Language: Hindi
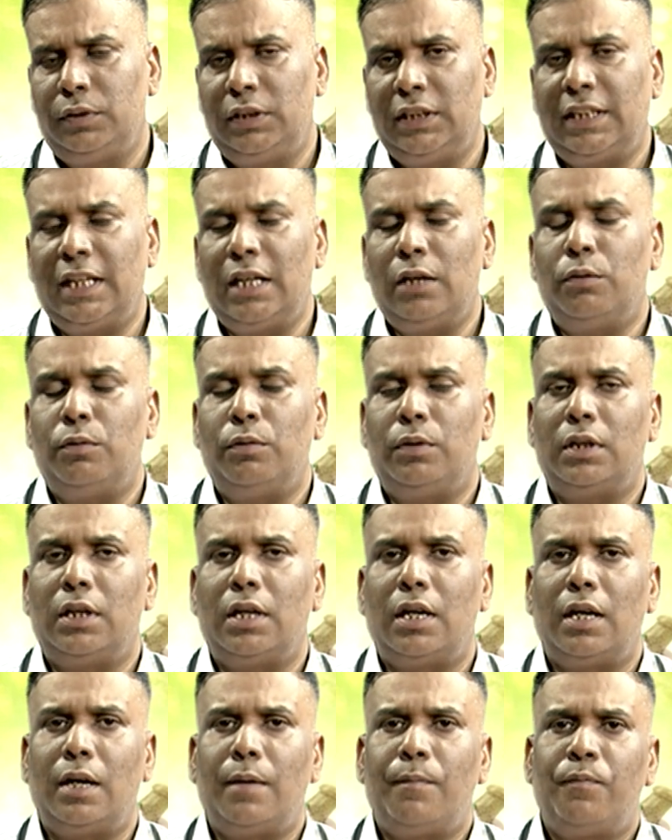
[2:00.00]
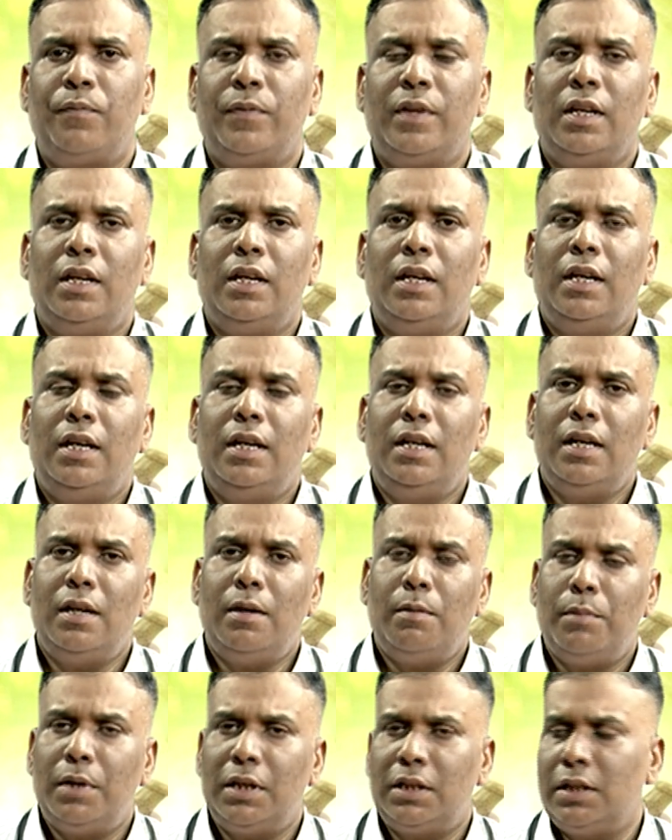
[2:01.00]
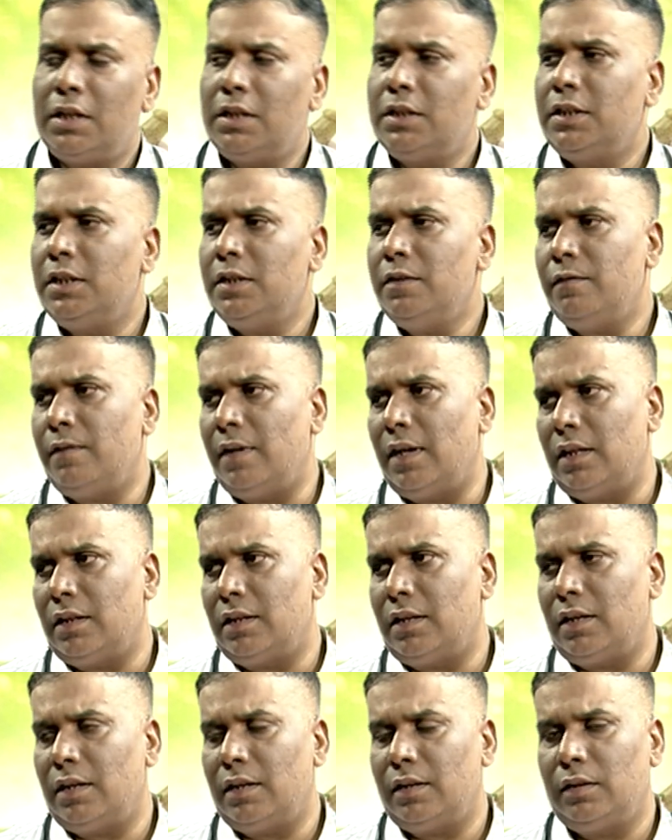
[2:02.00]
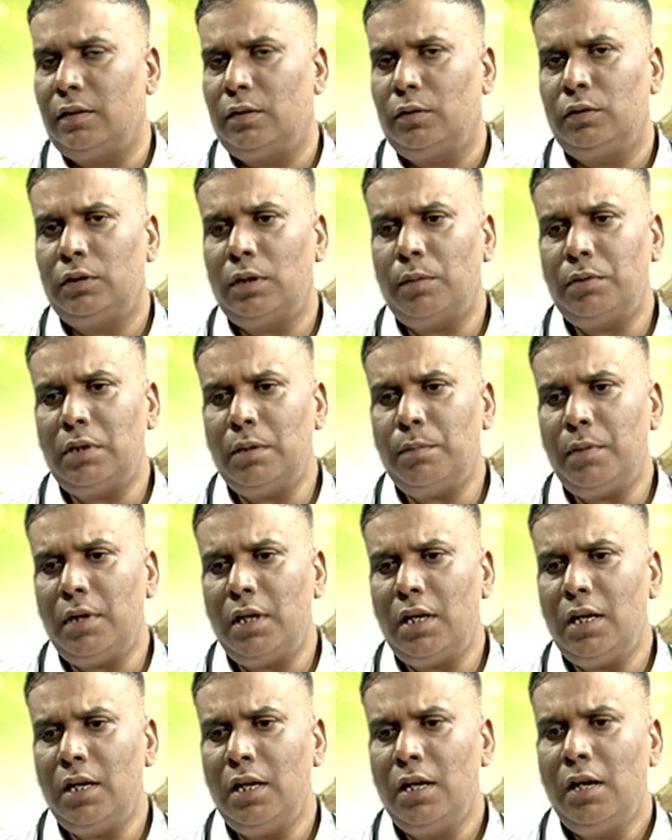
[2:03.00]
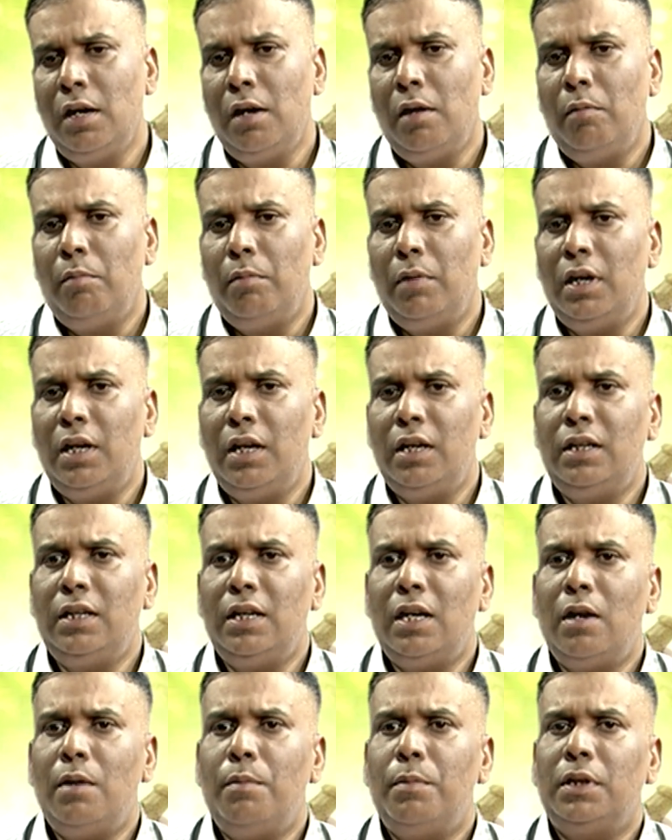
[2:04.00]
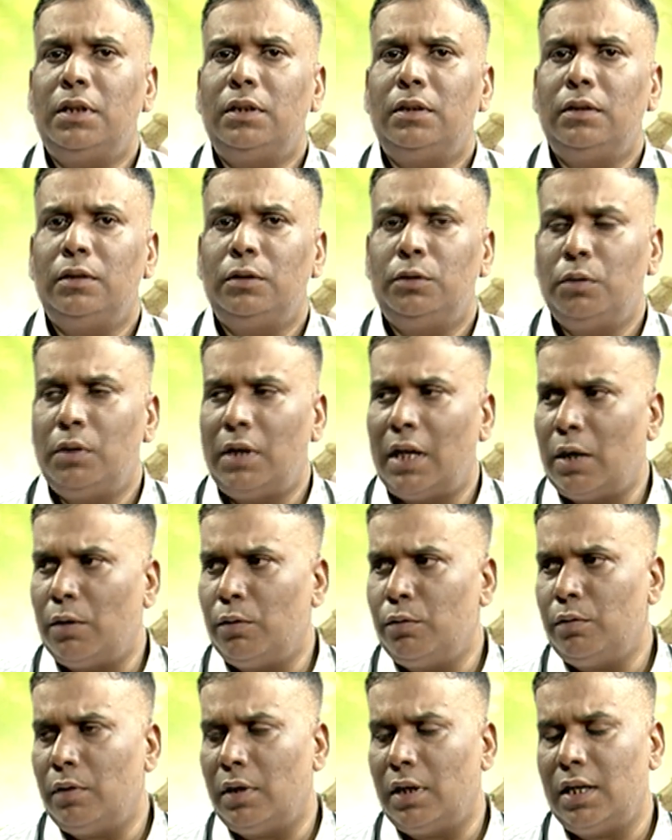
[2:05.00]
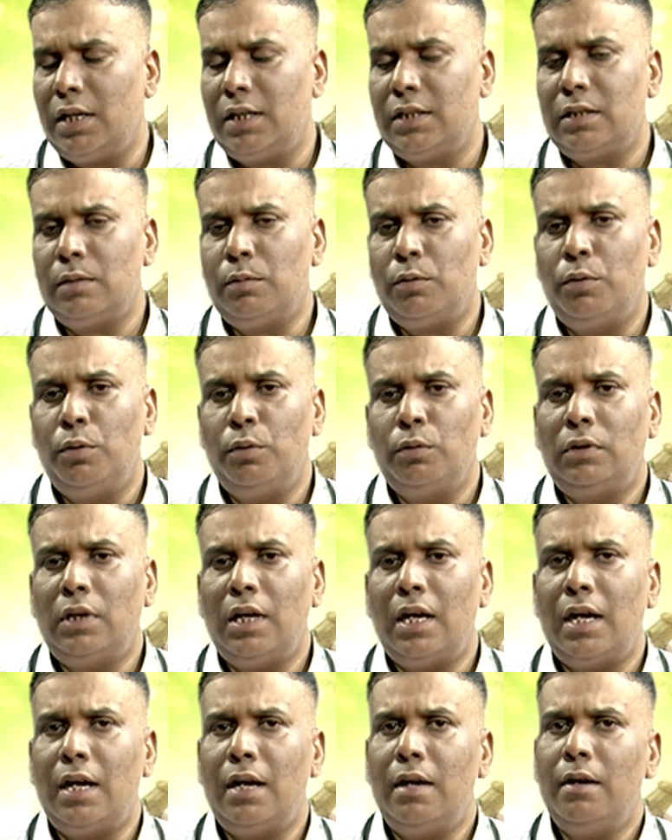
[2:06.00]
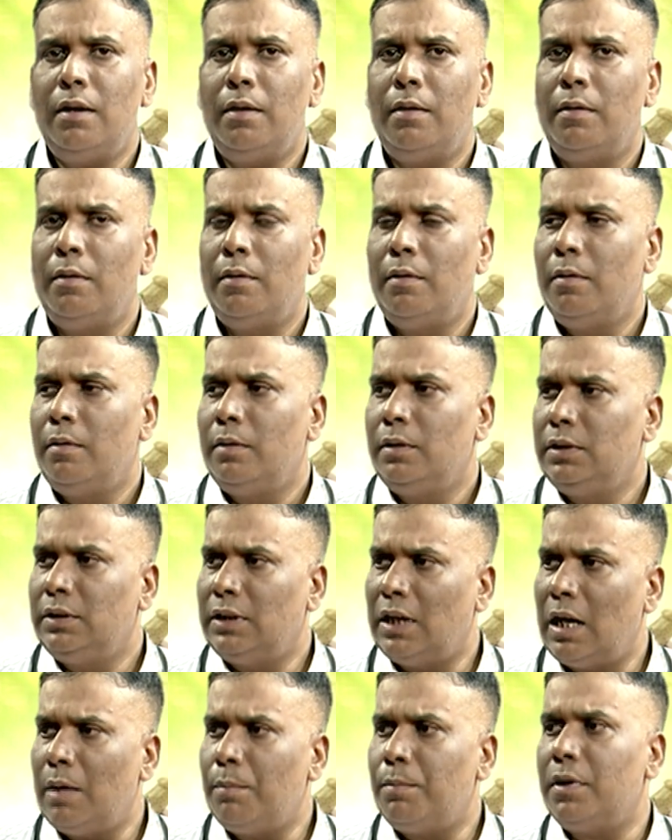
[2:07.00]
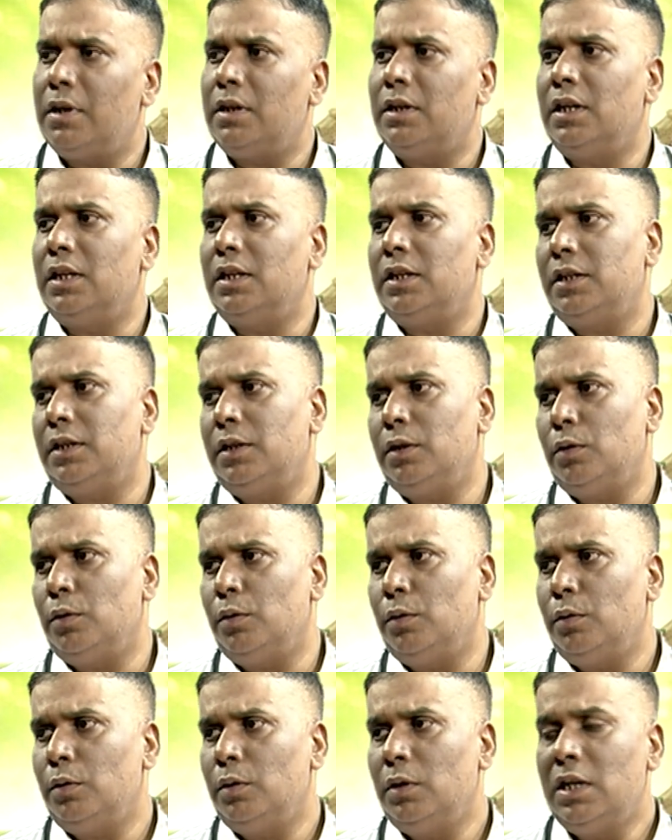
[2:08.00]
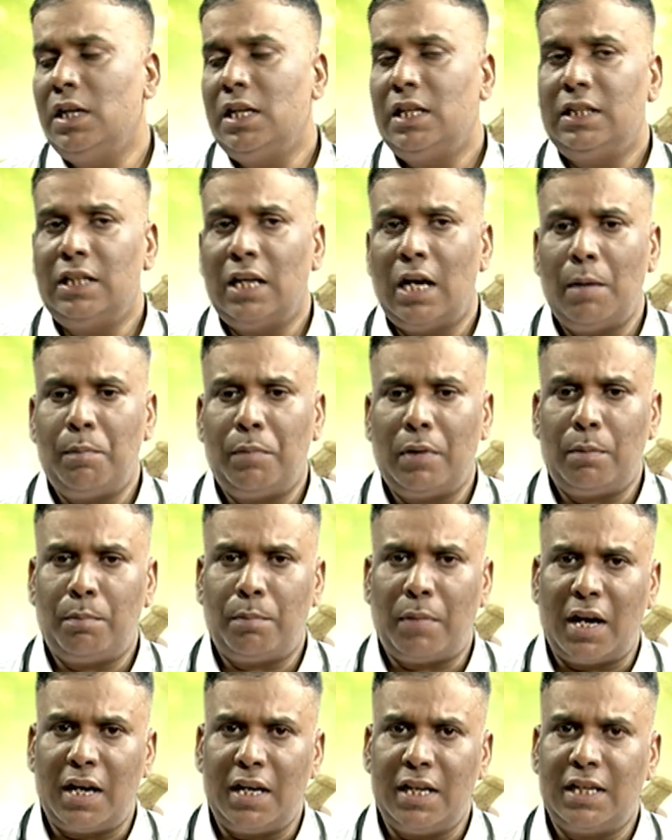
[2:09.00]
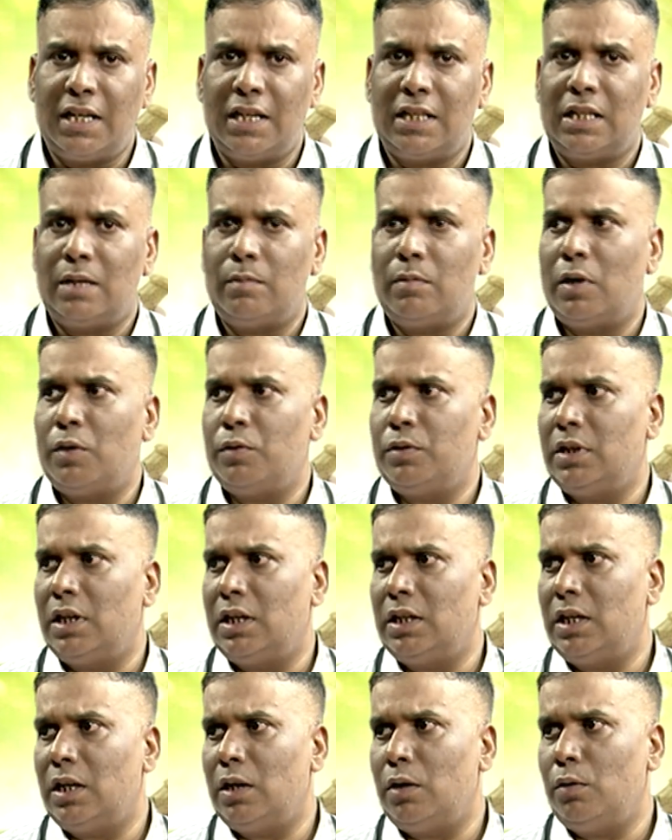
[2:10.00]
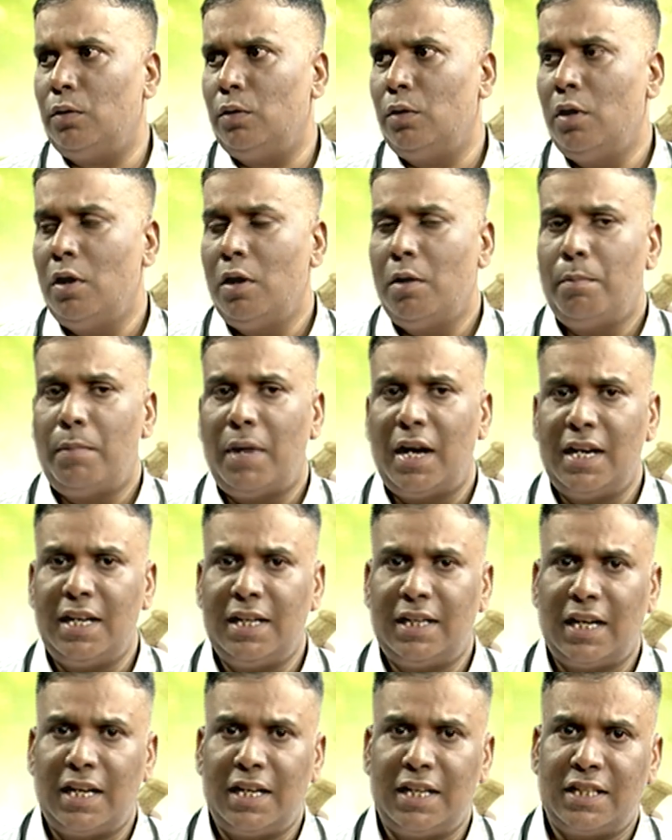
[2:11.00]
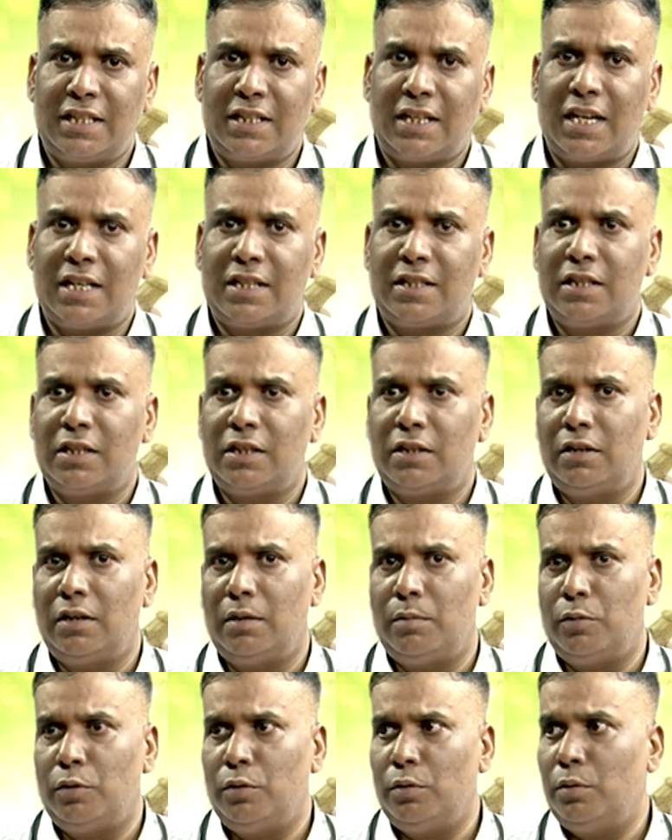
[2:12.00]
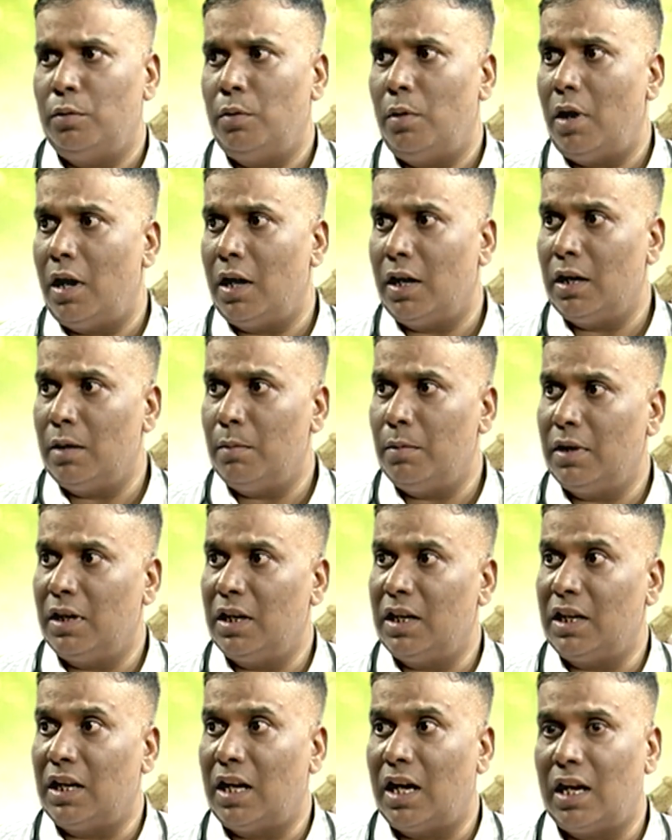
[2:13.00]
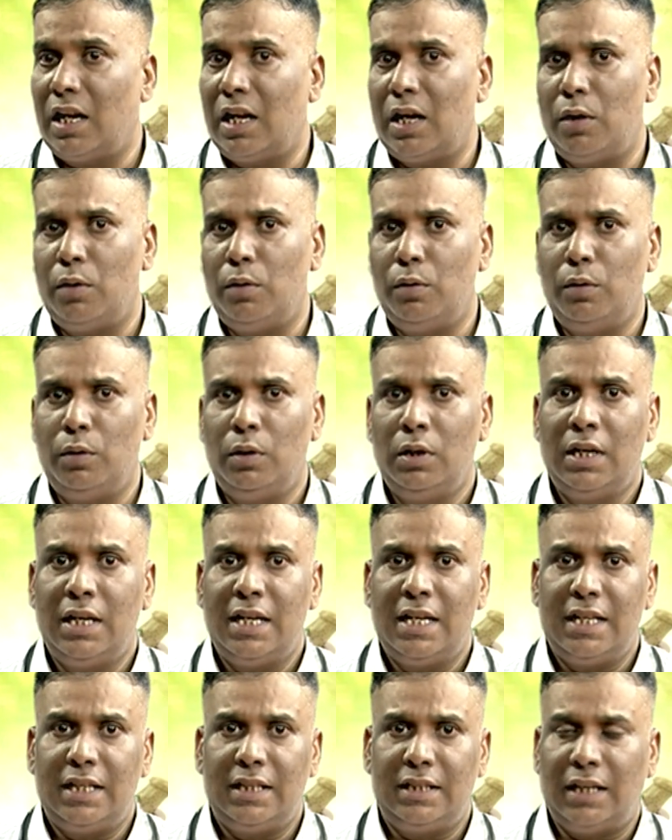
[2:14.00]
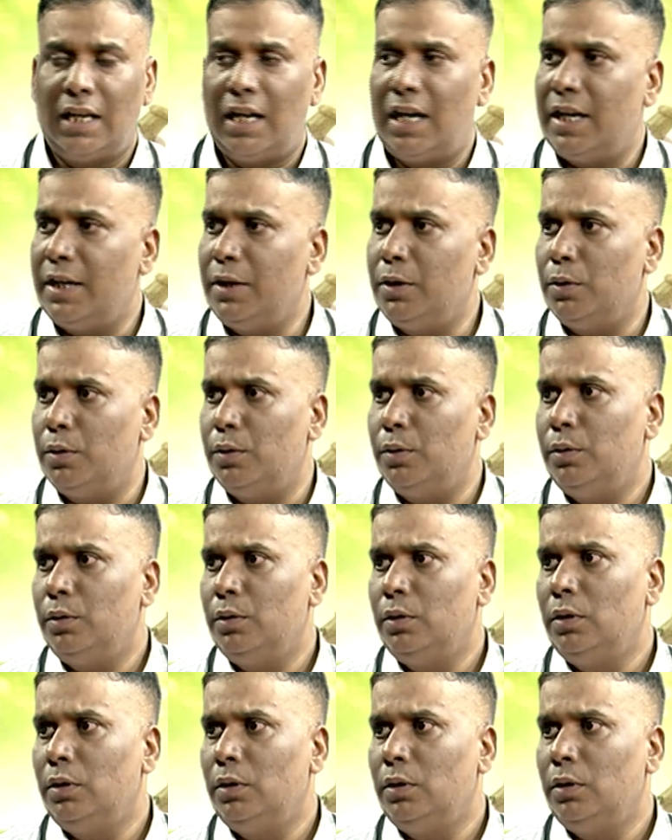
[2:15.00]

चिकन गुनिया है यह मच्छर से ही फैलता है सबसे पहले मलेरिया मच जो डेंगू है ये सब होता है जहाँ पर गंदगी हो जहाँ पर पानी का जमाव ज़्यादा हो पानी का निष्कासन कम हो अगल बगल नाला हो झाड़ी हो